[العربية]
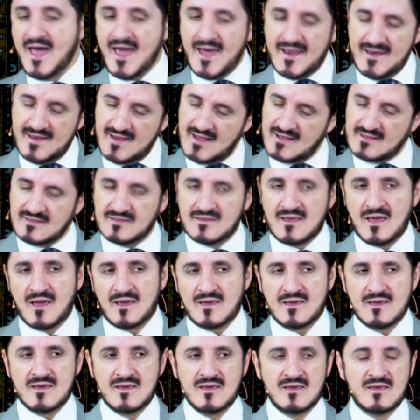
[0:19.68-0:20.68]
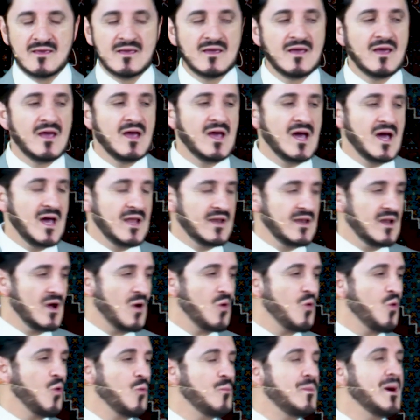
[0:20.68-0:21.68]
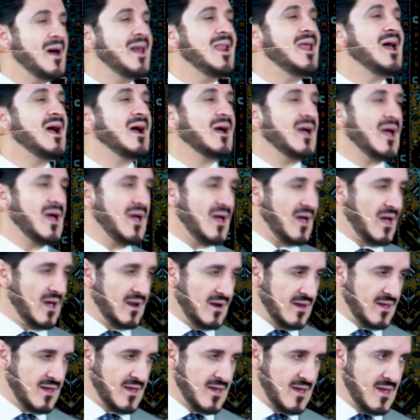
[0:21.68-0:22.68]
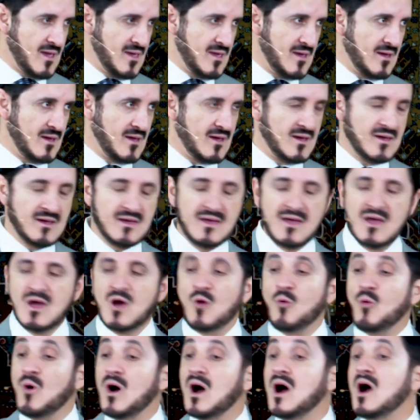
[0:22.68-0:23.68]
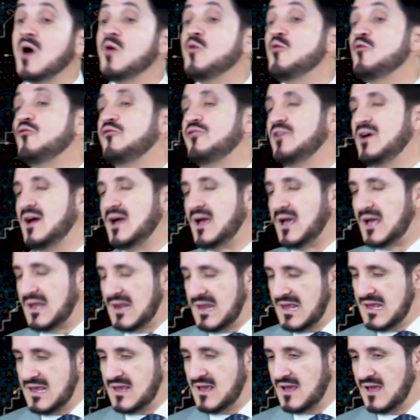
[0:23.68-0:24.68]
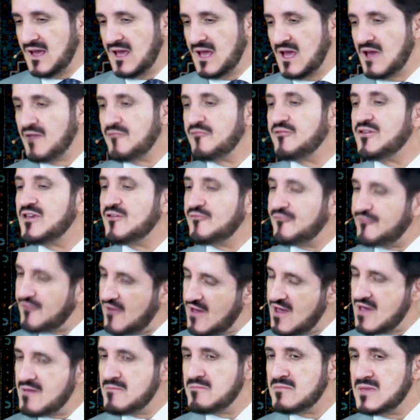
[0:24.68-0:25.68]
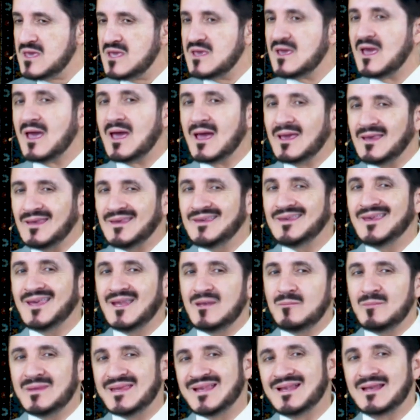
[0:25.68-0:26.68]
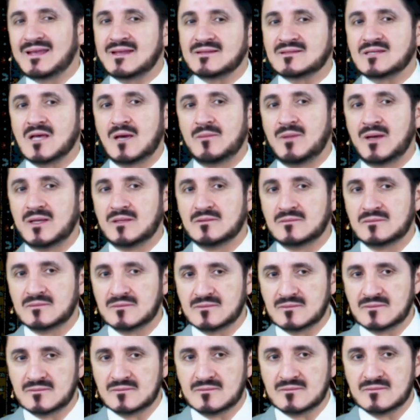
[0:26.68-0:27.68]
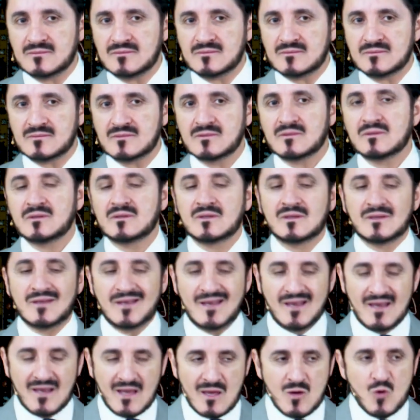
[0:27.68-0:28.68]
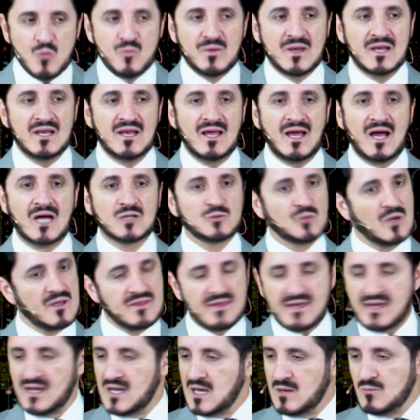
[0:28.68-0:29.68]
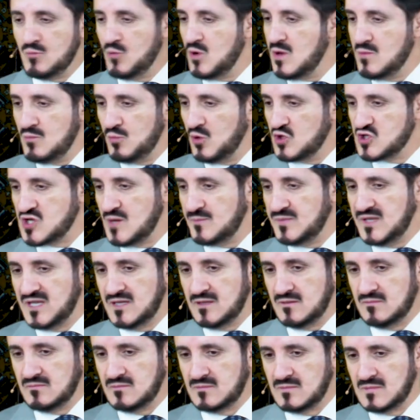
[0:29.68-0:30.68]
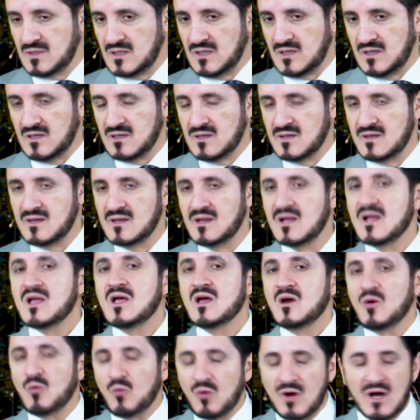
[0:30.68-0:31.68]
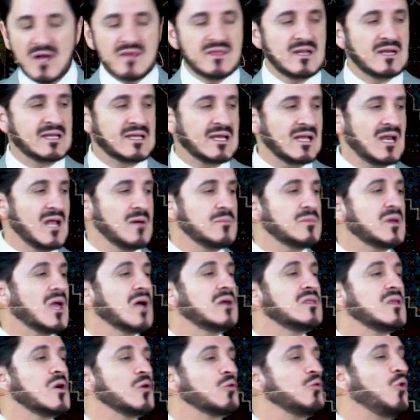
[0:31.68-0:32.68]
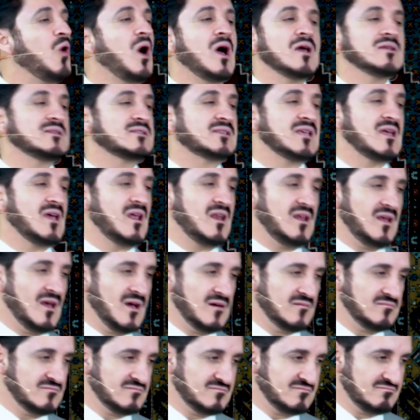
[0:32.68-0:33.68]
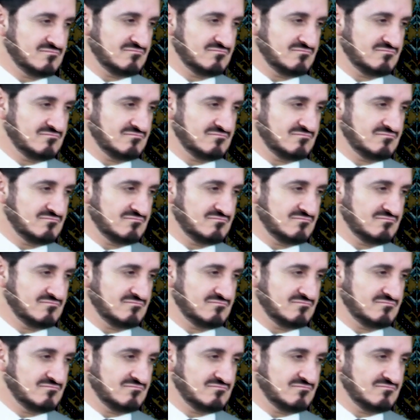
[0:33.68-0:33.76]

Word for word: أن يدعي أنه بلغ الغاية وأوفى عليها في فهم أي من الكتابين لا يمكن لأحد وهذا كلام مهم وجميل آه. وهذا الكلام كان روحا سارية